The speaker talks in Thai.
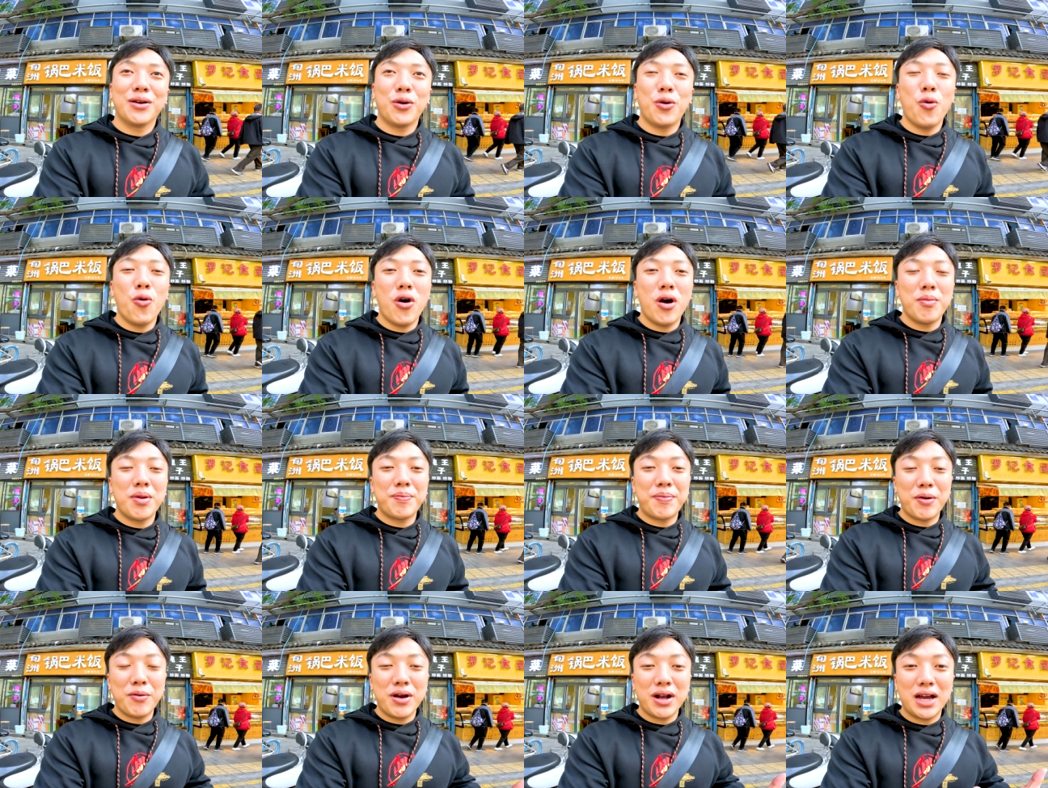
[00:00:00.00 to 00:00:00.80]
กลัวมั
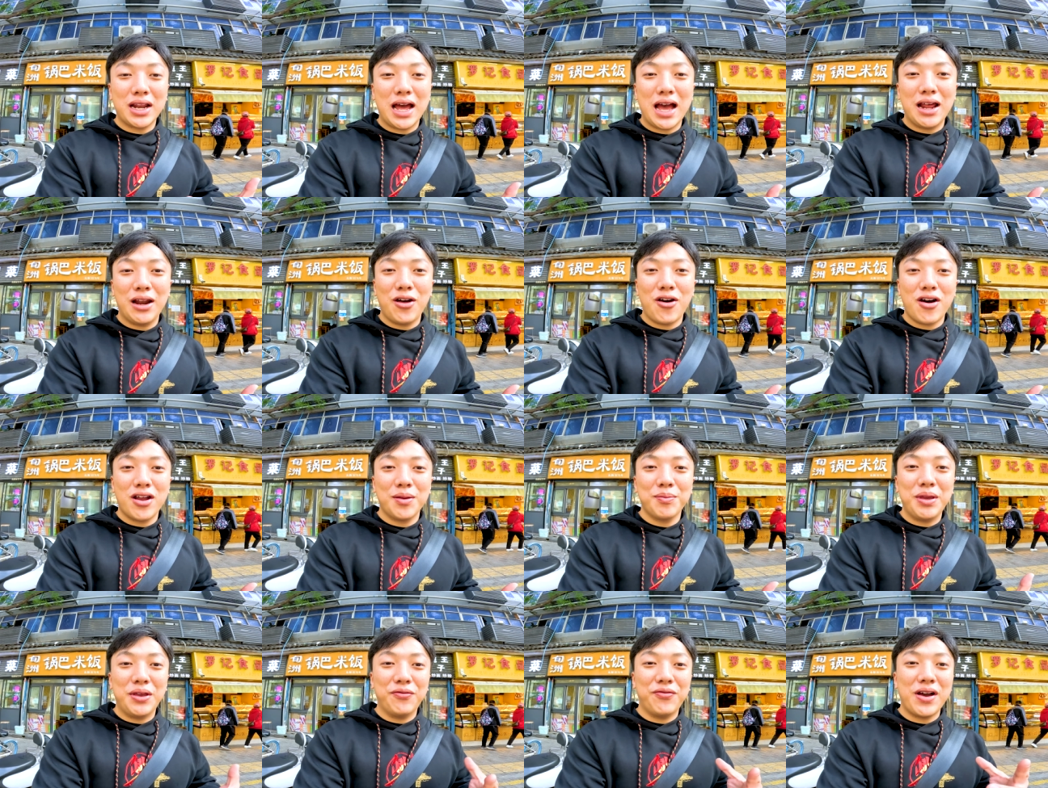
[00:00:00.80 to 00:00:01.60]
นแปลว่ากระทะร้อน
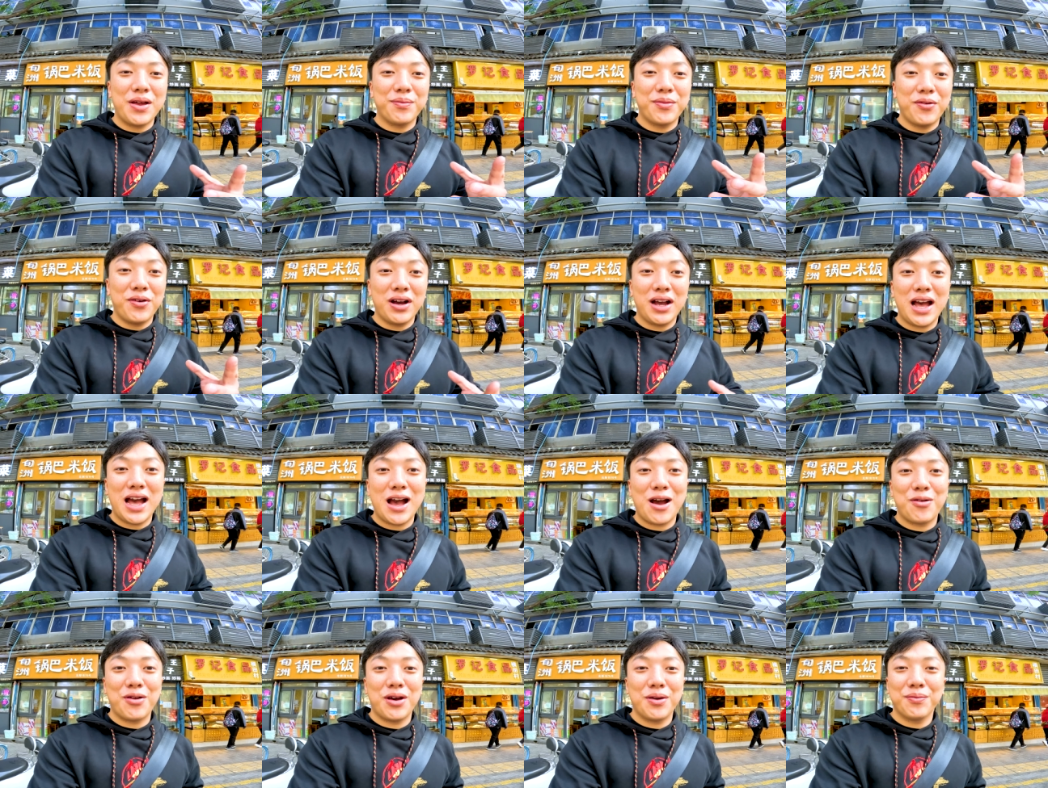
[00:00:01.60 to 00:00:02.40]
นะหมี่ฟันแปลว่า
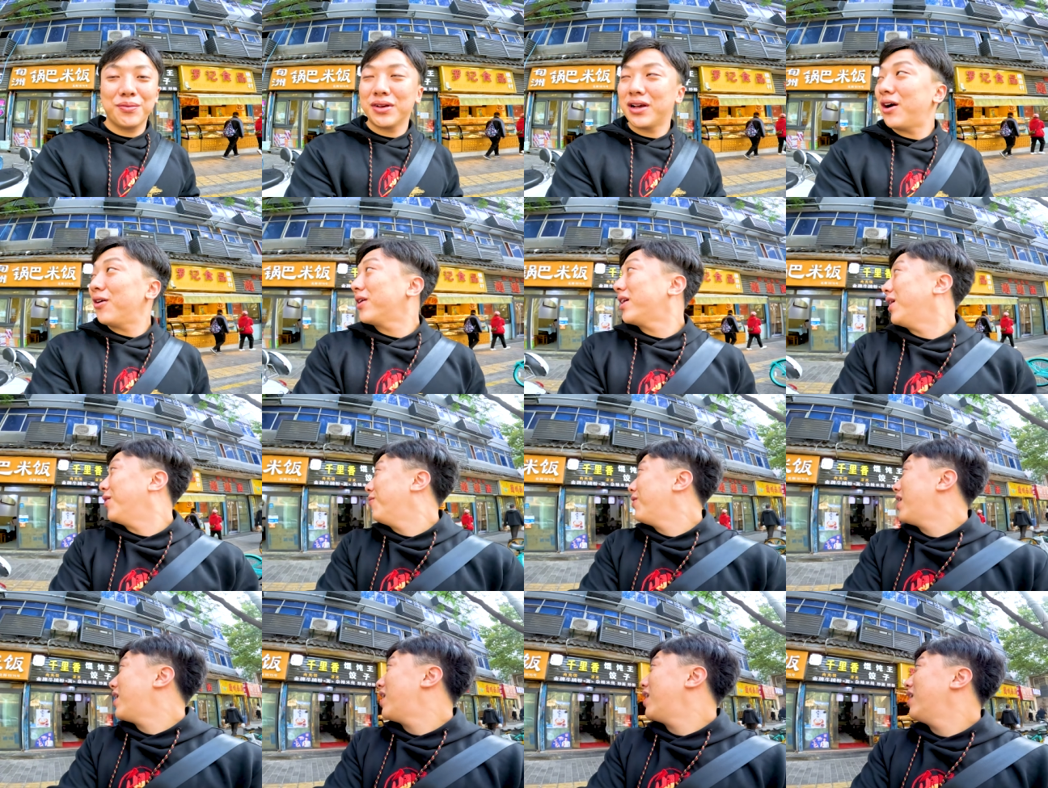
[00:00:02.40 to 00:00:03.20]
ข้าวนะครับเขาเขียน
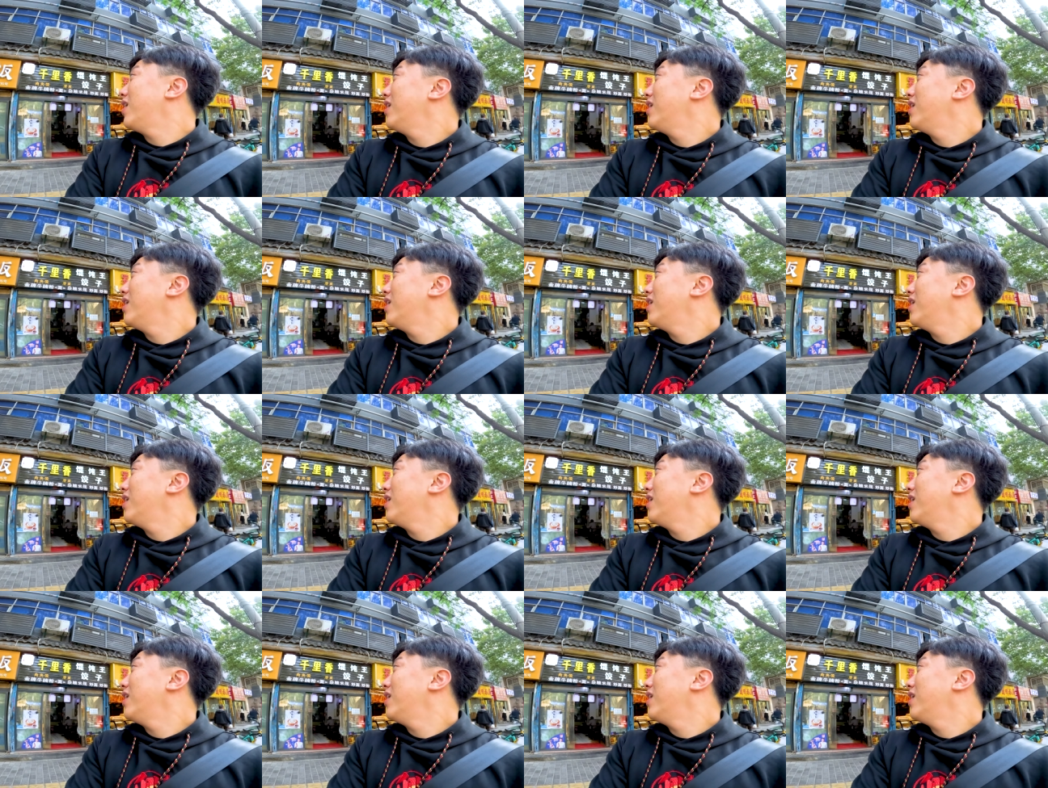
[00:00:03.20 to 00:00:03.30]
ว่า